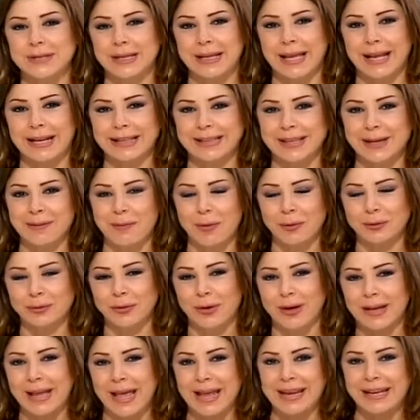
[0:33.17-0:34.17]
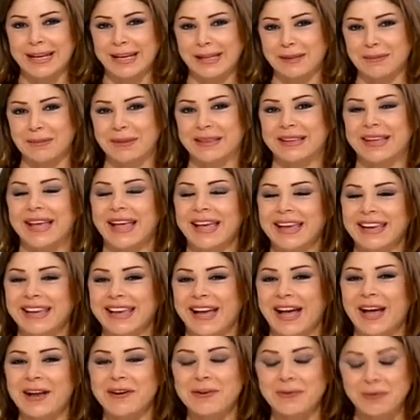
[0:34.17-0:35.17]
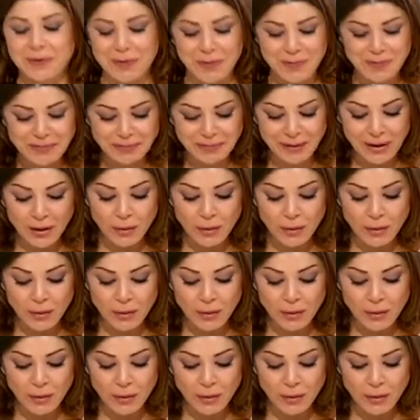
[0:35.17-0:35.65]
ذكرت الموضوع اللي انا كنت بدي احكي عنه